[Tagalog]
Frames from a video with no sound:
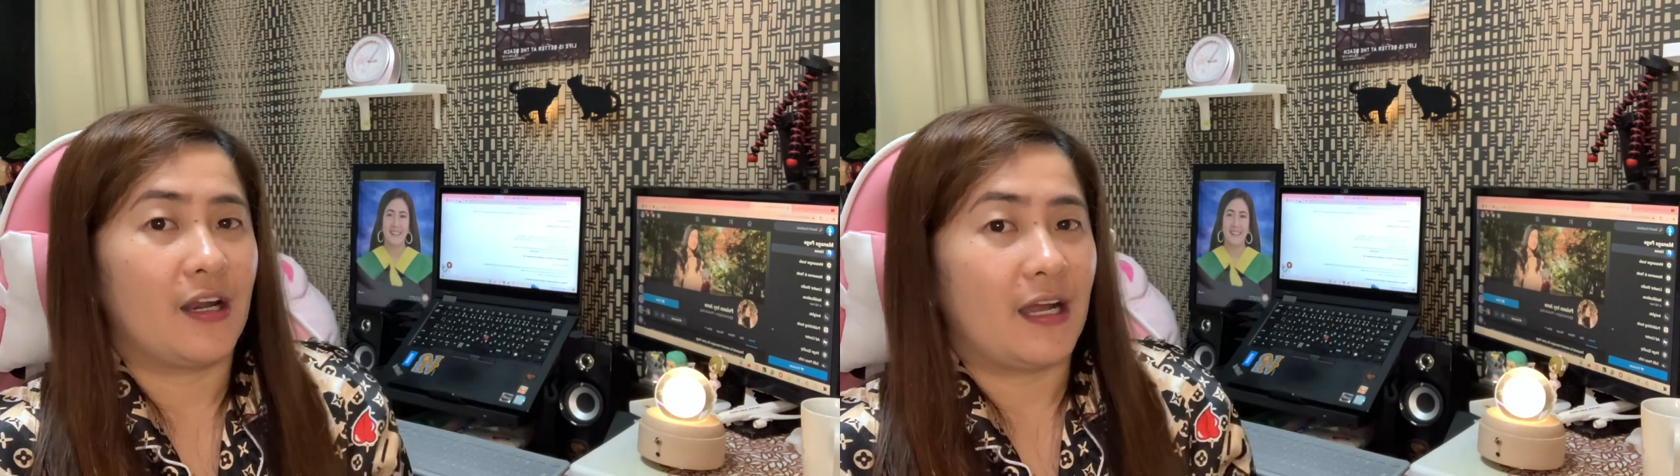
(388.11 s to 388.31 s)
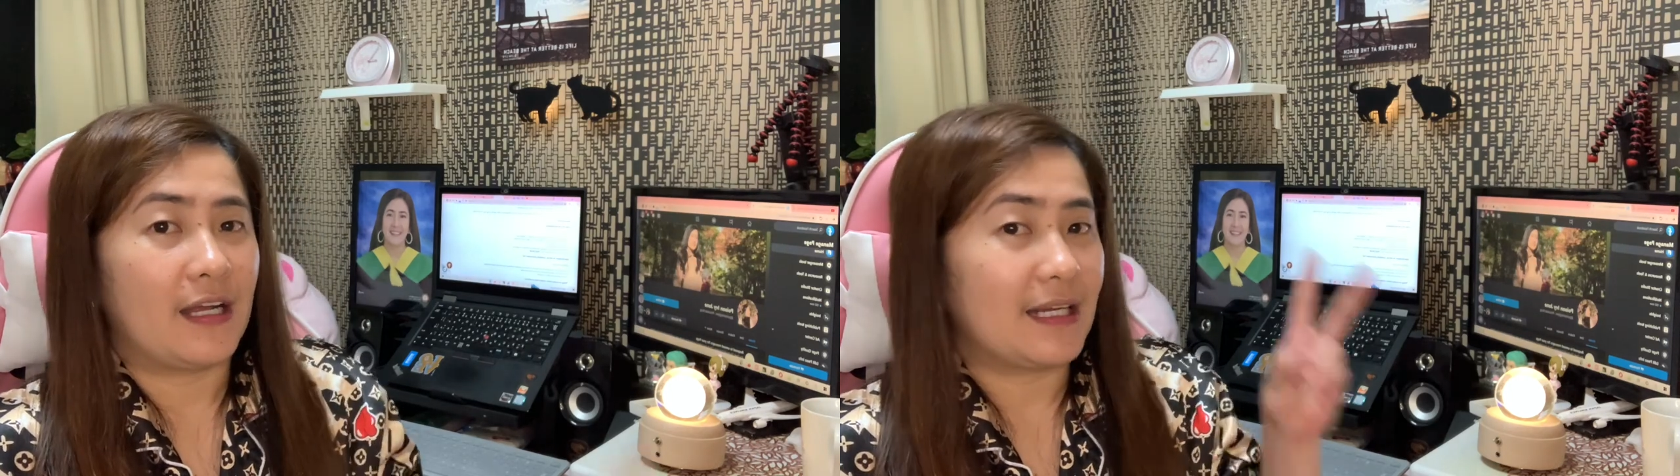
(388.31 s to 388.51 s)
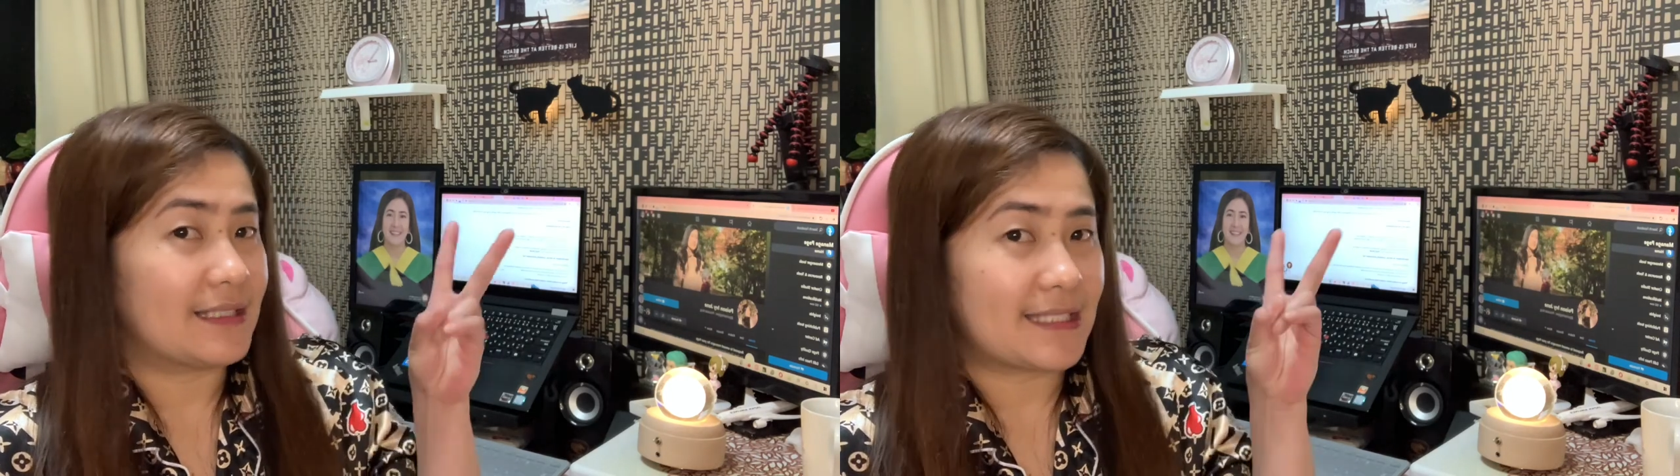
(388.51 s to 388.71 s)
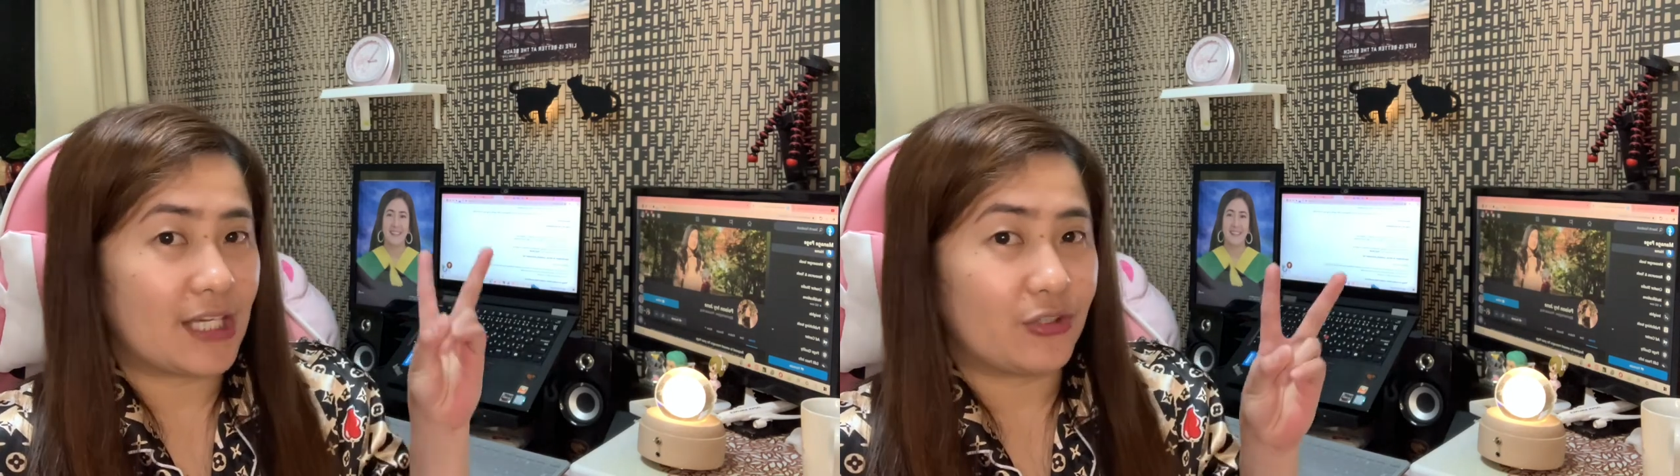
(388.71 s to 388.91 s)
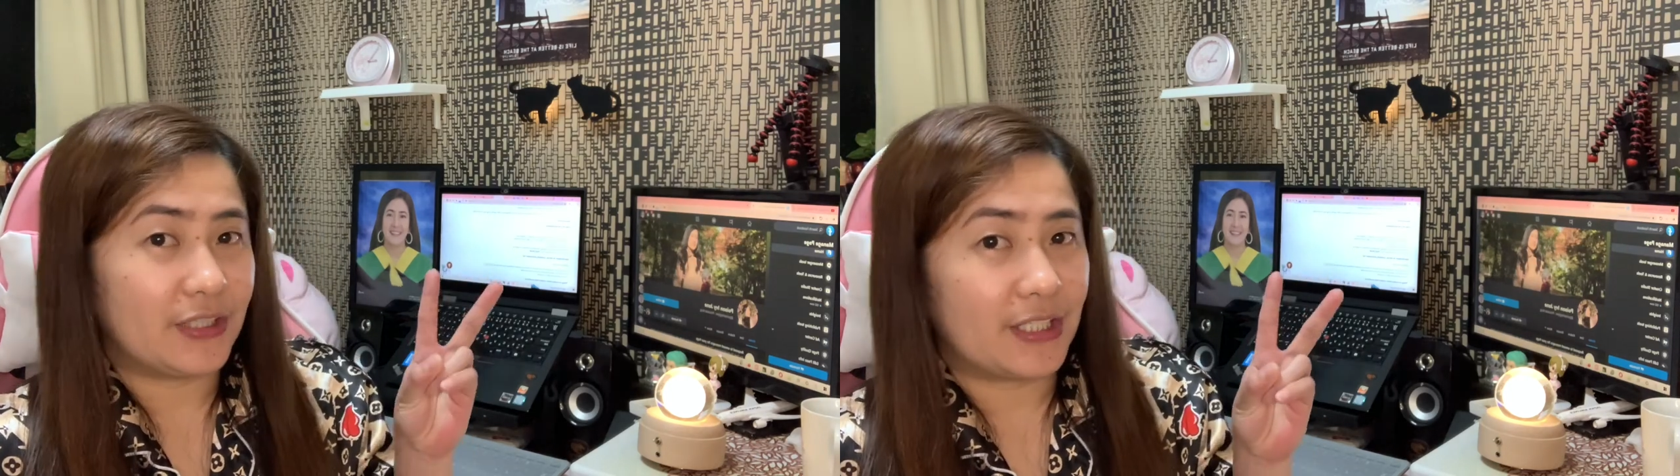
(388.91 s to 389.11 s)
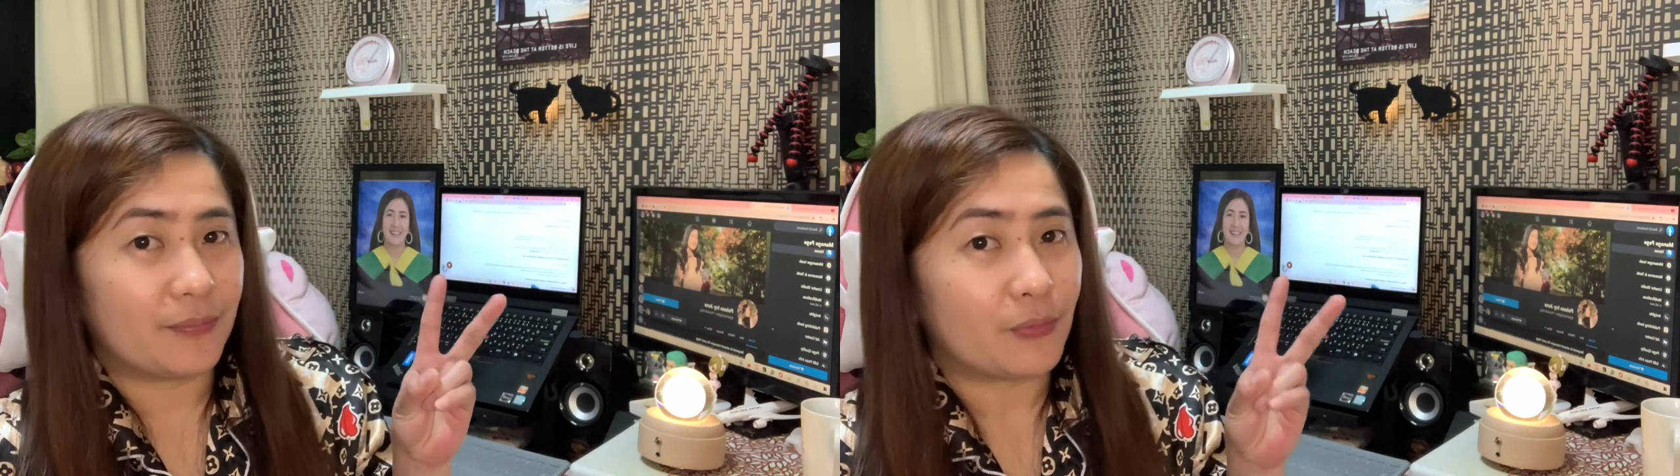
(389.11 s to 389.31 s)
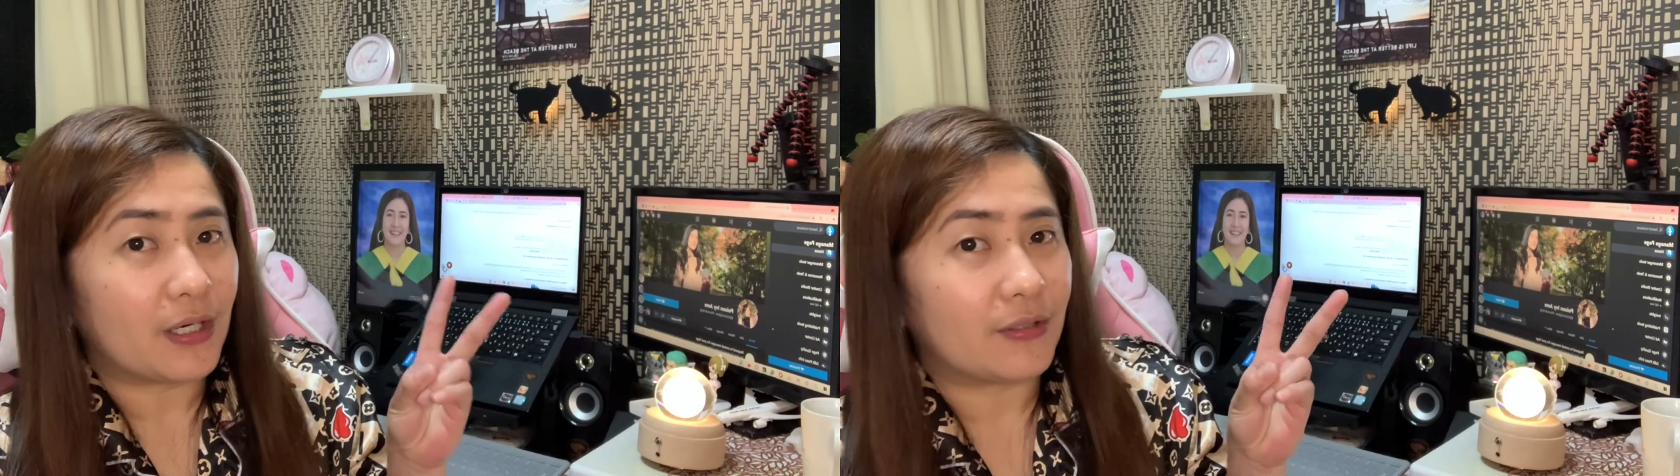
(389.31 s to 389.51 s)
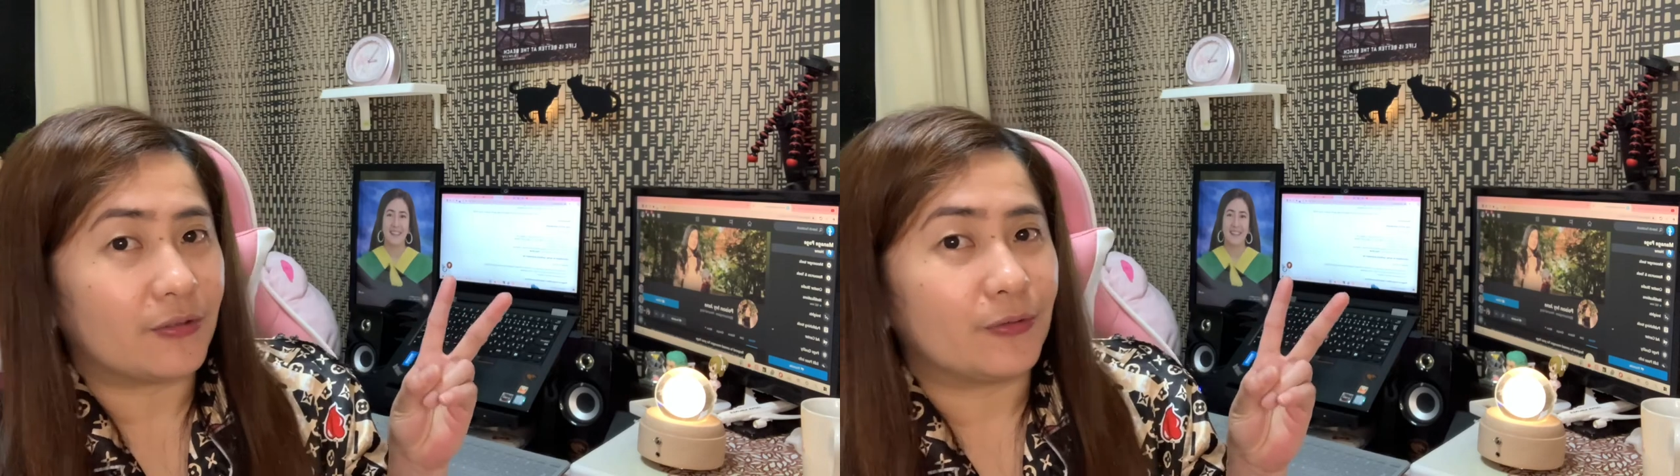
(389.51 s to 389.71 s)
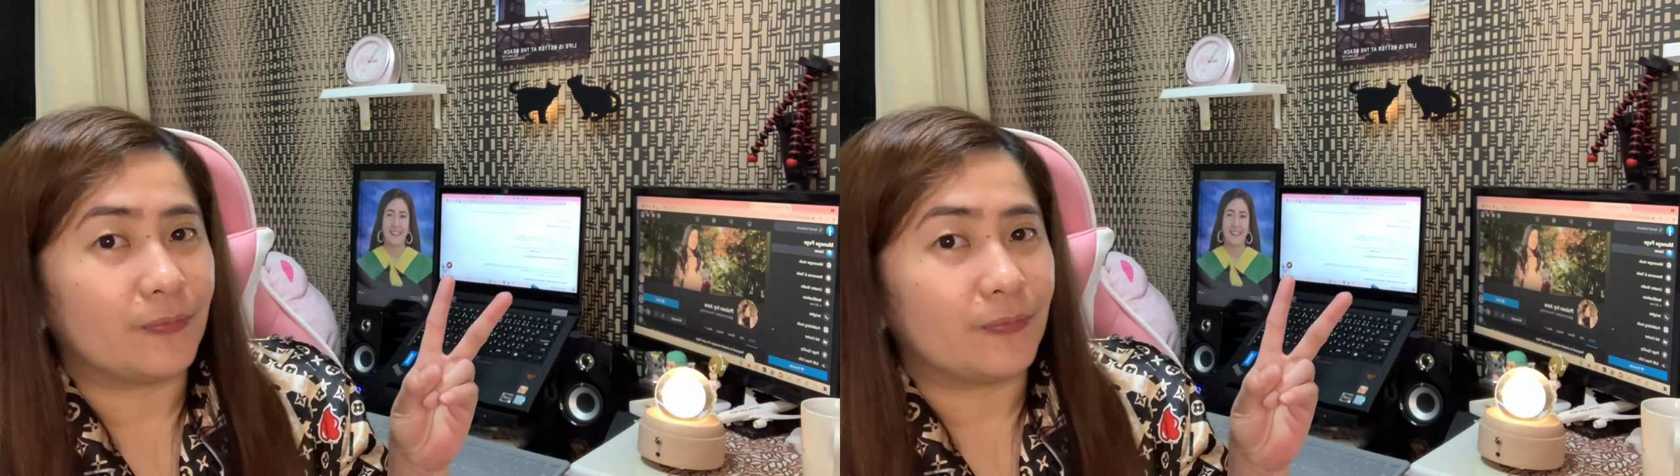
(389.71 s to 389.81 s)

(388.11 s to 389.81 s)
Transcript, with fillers: Hanggang second year po ako.